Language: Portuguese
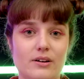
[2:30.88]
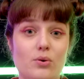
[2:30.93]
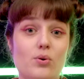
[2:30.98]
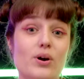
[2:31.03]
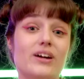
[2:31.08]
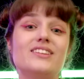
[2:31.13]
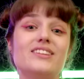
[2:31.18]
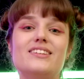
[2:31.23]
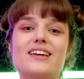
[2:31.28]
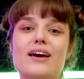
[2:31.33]

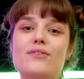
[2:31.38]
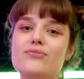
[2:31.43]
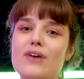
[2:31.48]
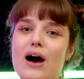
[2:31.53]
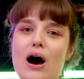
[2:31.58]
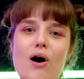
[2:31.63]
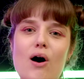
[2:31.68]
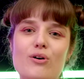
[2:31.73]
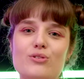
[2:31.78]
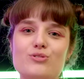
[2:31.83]
Grand Theft
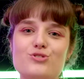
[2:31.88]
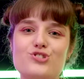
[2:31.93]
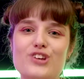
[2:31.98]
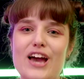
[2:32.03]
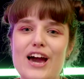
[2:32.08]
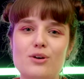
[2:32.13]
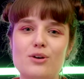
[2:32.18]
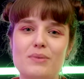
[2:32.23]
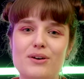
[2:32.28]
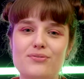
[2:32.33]
Auto já
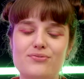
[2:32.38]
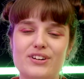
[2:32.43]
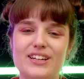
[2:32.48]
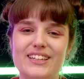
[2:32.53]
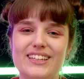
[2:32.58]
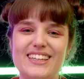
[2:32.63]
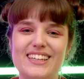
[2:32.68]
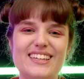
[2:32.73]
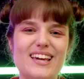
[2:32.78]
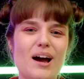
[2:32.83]
era uma
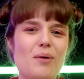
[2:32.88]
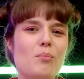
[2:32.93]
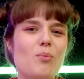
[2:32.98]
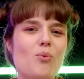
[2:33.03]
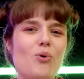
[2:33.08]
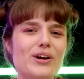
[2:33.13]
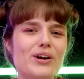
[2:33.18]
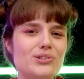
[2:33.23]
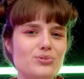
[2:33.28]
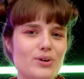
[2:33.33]
franquia
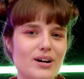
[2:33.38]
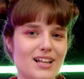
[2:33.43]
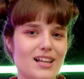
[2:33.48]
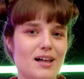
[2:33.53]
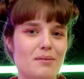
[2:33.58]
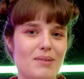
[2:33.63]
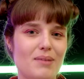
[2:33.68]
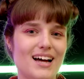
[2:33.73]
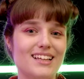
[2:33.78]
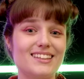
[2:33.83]
muito
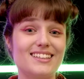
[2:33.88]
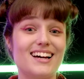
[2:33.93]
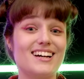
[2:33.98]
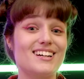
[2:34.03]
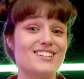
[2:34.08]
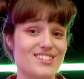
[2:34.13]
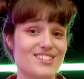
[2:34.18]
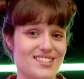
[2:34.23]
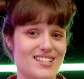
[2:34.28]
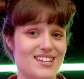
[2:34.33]
aclamada
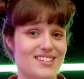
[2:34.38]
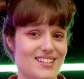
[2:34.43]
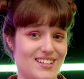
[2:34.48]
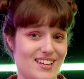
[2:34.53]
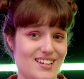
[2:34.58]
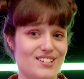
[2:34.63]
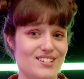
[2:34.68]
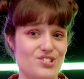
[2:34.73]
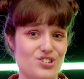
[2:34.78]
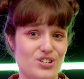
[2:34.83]
antes desse
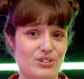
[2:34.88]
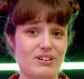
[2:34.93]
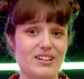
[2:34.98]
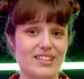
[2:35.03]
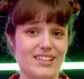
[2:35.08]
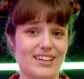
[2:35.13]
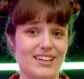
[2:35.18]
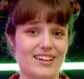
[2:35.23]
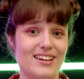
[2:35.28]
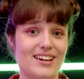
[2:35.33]
queridinho
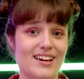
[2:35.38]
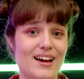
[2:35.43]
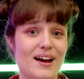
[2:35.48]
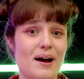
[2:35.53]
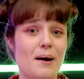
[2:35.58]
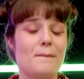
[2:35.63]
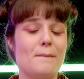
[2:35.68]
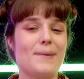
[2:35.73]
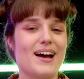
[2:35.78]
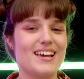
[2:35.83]
aqui
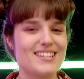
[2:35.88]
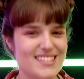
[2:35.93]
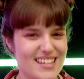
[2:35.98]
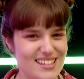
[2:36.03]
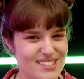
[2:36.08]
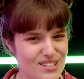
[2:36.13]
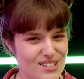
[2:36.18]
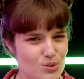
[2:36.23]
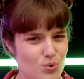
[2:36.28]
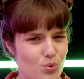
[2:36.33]
mas
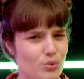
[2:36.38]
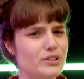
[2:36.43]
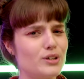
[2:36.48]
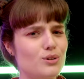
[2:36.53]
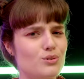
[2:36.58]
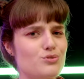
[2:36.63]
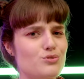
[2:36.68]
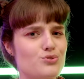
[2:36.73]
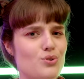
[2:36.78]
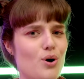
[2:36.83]
esse
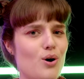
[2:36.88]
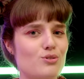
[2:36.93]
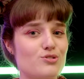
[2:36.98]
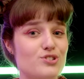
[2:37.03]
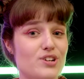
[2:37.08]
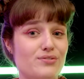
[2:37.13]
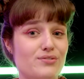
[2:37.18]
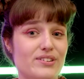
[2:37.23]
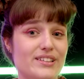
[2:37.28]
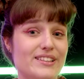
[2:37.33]
único jogo
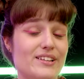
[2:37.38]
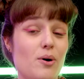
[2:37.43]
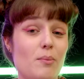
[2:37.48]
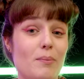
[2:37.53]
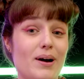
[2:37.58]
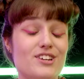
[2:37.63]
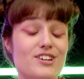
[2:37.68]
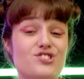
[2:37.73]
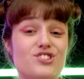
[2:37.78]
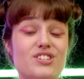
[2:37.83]
já vendeu
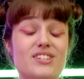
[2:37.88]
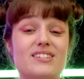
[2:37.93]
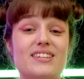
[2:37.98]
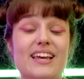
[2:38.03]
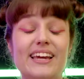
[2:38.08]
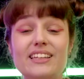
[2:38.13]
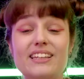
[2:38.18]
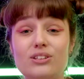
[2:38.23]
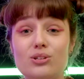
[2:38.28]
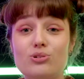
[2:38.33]
mais de
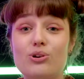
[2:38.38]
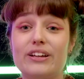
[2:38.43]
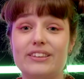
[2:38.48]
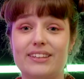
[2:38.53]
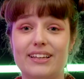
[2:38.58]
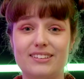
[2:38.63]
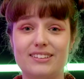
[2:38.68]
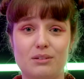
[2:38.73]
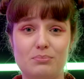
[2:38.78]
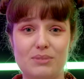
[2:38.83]

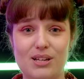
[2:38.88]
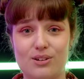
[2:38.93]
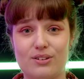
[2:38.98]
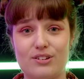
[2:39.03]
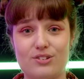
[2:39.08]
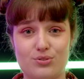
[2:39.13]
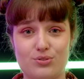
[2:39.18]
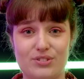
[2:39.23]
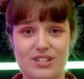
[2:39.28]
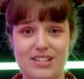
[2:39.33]
180
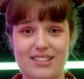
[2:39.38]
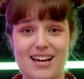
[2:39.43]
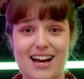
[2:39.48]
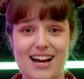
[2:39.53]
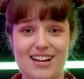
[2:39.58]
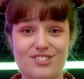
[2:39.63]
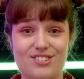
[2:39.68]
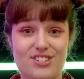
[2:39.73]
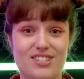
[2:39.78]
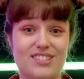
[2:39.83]
milhões de
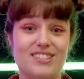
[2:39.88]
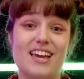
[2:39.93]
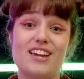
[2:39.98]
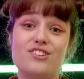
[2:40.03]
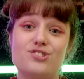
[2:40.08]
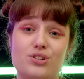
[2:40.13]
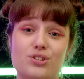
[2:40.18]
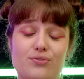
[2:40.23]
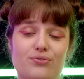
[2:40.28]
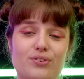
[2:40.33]
unidades
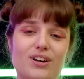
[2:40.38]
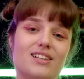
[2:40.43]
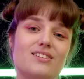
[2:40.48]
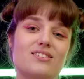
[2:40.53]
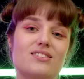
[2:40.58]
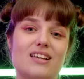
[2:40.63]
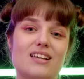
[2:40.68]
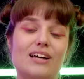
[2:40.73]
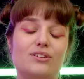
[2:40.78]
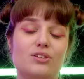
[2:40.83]
desde que foi
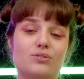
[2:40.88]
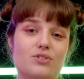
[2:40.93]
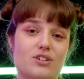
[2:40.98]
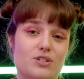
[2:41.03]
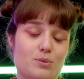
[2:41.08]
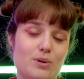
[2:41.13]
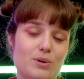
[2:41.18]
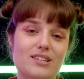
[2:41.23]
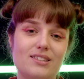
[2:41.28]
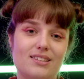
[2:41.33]
lançado em
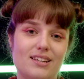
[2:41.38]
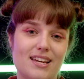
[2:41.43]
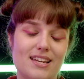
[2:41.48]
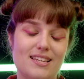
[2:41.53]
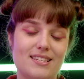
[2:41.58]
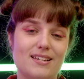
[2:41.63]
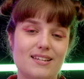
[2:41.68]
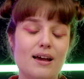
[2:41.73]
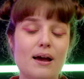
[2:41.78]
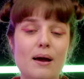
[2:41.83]

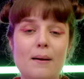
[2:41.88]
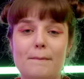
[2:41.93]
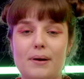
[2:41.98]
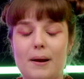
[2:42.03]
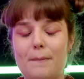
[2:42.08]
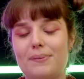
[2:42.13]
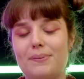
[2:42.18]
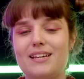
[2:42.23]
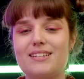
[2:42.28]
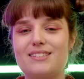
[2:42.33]
2013
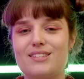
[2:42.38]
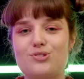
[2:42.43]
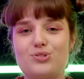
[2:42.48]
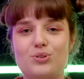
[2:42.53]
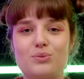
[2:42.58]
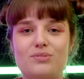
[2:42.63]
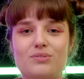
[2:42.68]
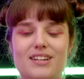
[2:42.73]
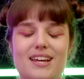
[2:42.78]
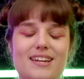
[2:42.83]
para
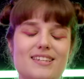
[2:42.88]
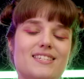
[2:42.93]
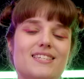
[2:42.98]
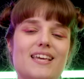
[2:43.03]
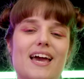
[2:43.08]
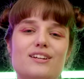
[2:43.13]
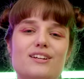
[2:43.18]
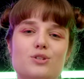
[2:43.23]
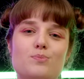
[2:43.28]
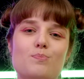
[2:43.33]
PlayStation 3
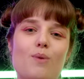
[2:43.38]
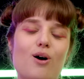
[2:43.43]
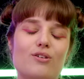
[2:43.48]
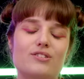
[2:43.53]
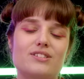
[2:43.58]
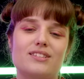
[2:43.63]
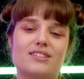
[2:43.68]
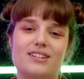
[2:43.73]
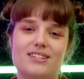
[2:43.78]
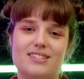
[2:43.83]
e
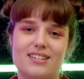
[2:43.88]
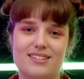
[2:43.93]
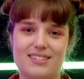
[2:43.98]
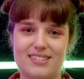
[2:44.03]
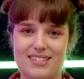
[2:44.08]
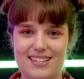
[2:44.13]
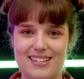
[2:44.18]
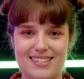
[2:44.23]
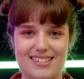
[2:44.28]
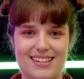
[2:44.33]
Xbox
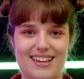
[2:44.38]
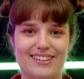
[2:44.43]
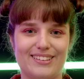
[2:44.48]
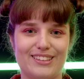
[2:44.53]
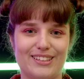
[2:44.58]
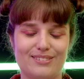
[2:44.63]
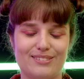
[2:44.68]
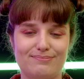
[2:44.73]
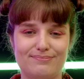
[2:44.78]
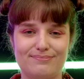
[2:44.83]
360.